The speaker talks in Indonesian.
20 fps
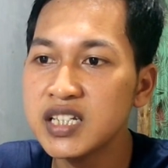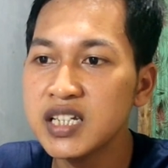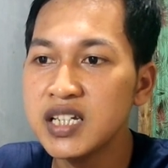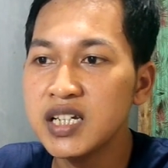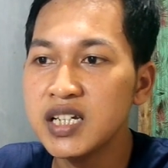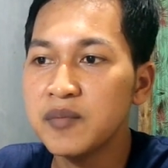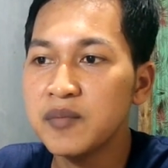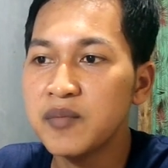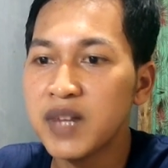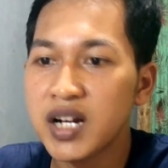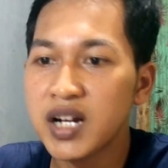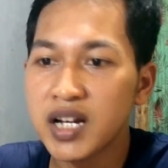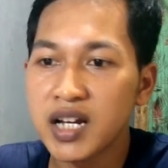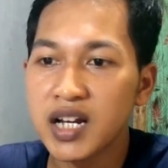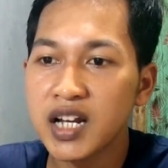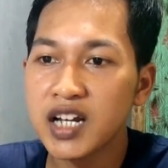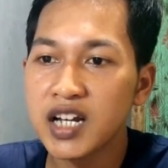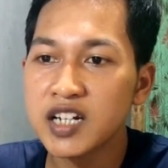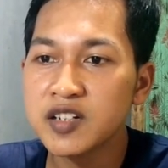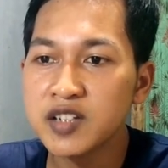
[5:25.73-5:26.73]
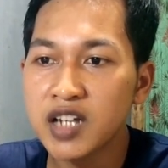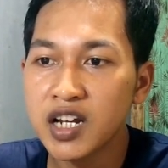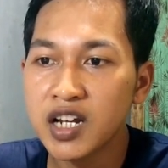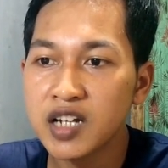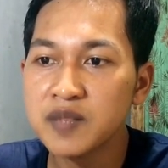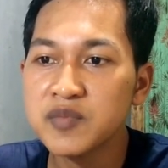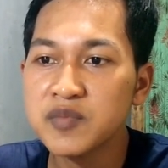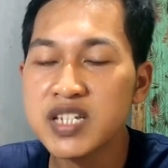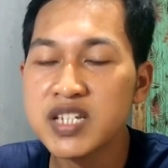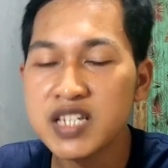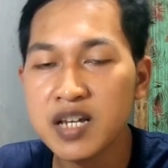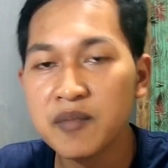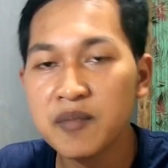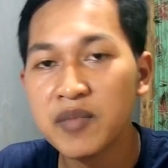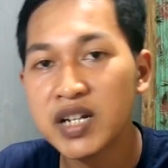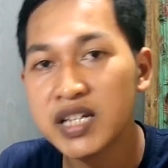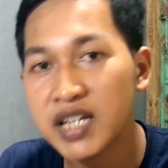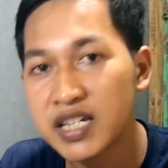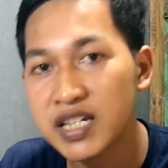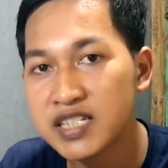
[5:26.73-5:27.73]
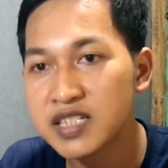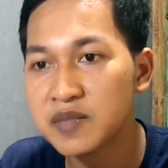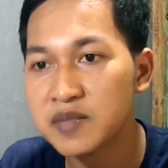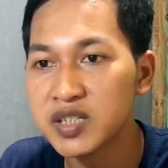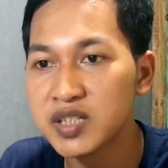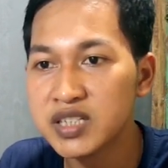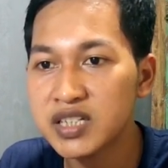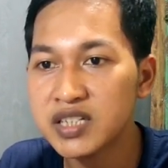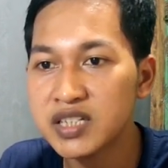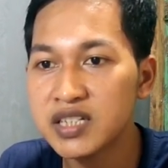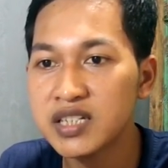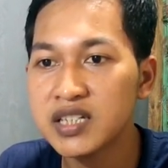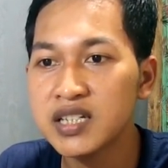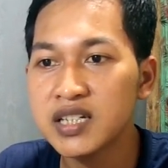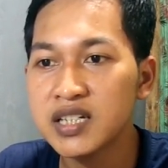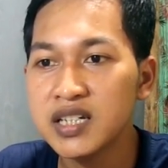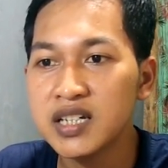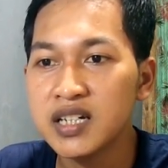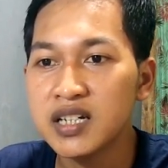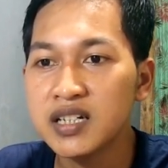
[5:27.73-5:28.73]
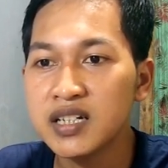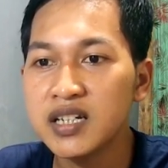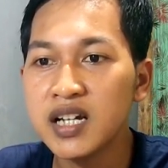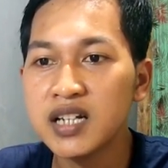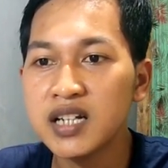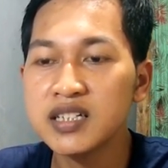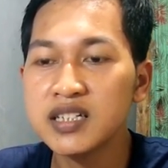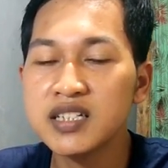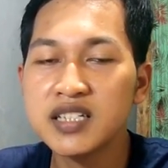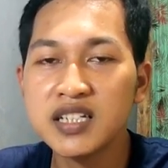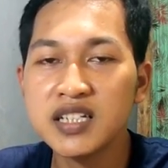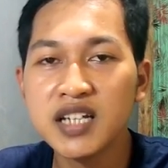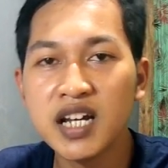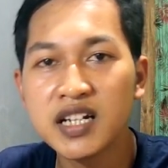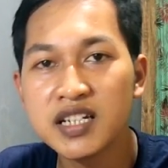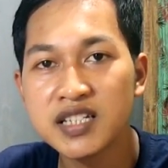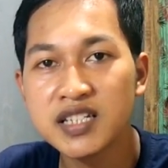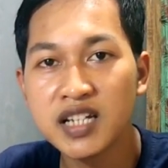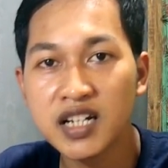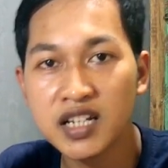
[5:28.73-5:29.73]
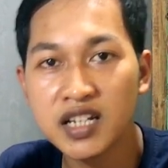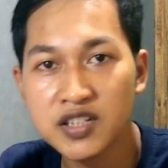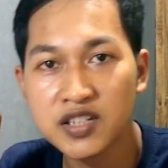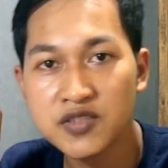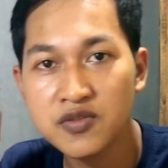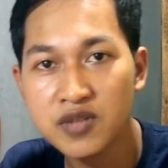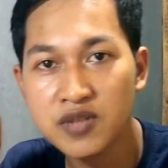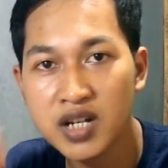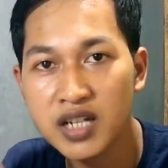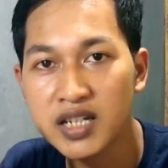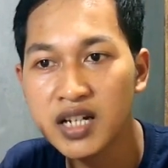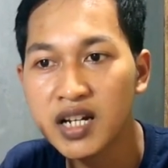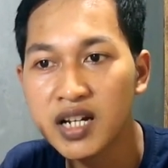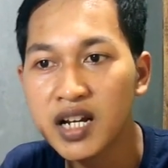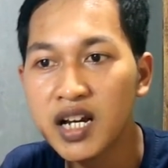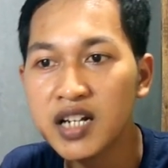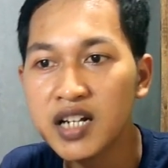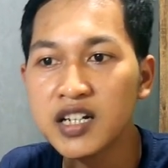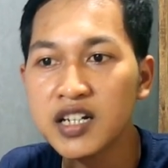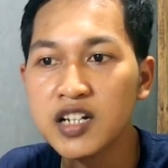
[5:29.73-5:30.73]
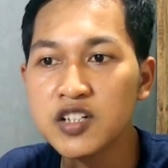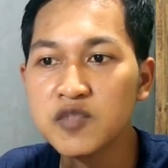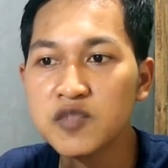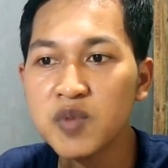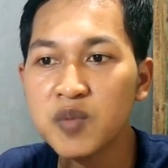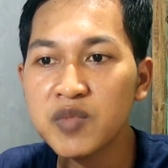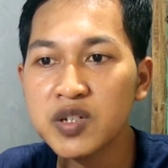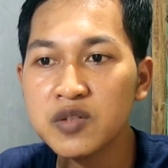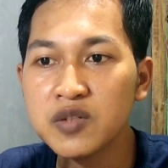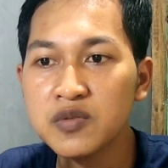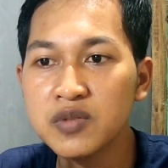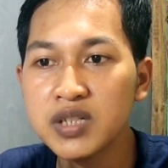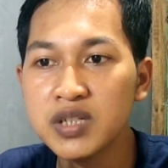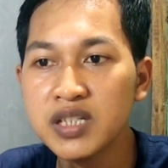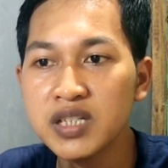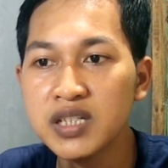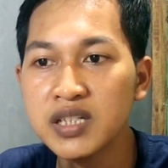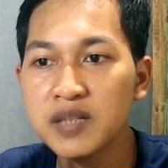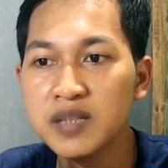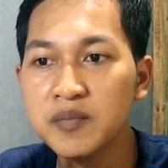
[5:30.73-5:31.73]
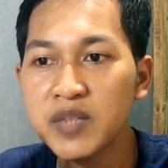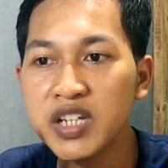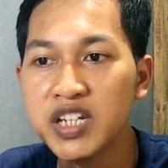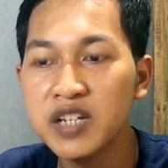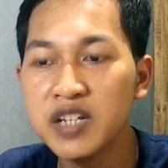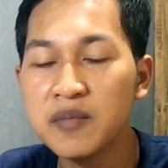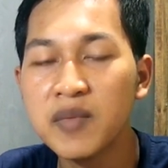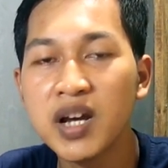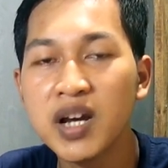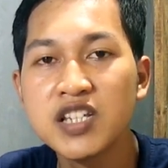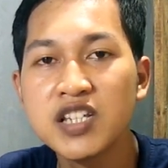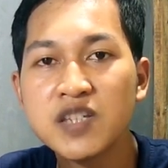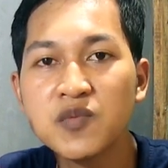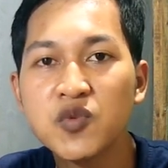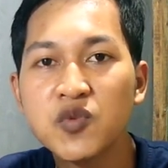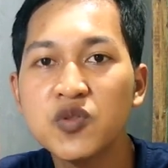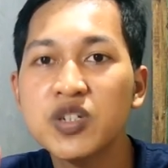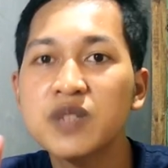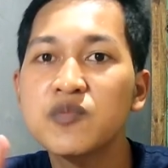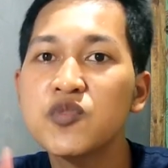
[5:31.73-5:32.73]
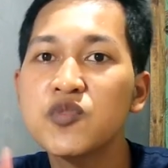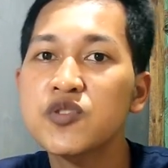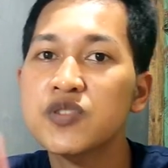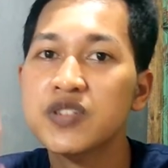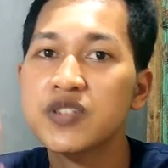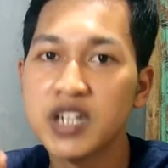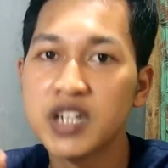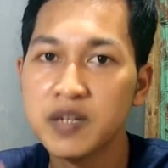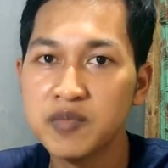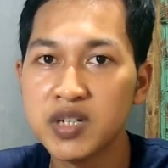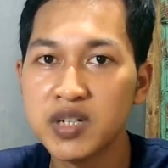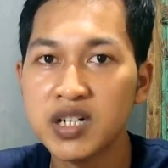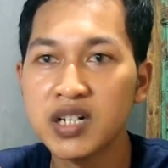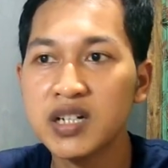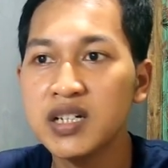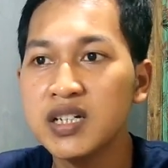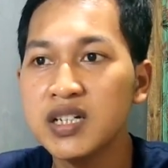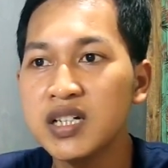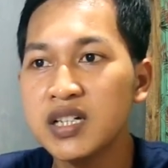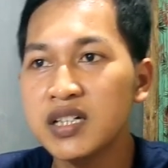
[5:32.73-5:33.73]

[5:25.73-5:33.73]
ini maka kalian akan bisa melihat seperti ini dan di sini ada syaratnya juga ya. Kalian harus memenuhi minimal 10.000 subscriber.